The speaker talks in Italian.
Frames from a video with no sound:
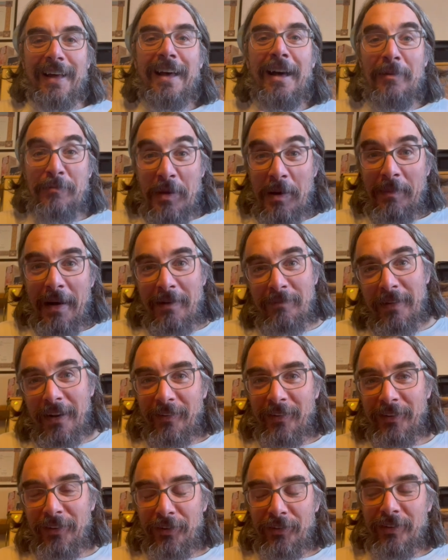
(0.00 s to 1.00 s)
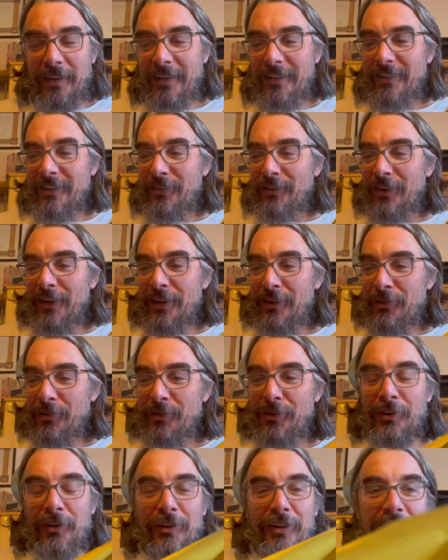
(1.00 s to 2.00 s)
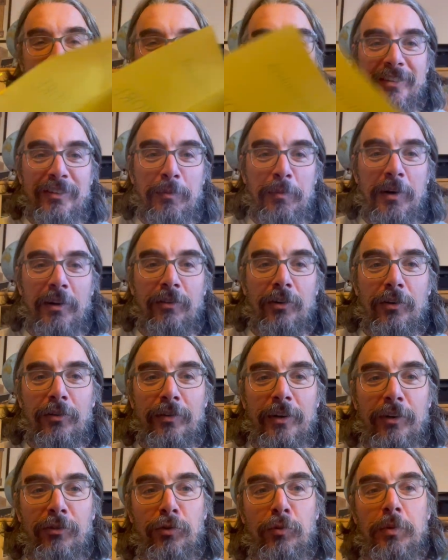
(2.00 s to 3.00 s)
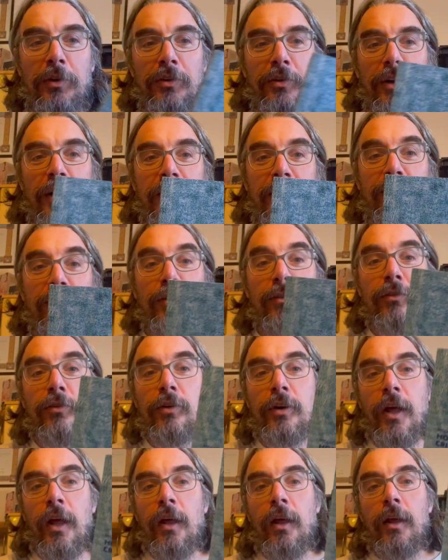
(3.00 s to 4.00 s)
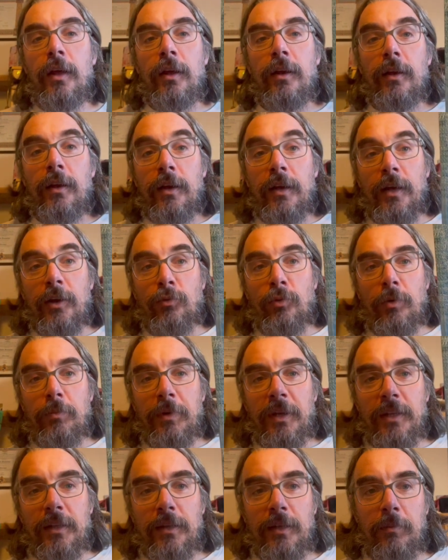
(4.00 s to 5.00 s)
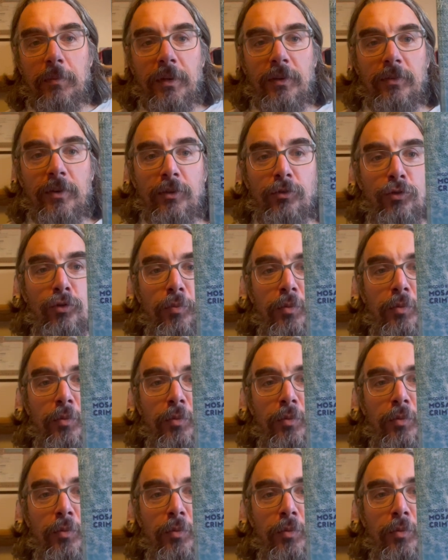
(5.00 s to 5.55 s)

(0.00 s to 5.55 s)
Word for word: a, mia mamma, quindi lo sta leggendo lei, non gliel'ho richiesto, però volevo fare subito la recensione. Casualmente, messaggio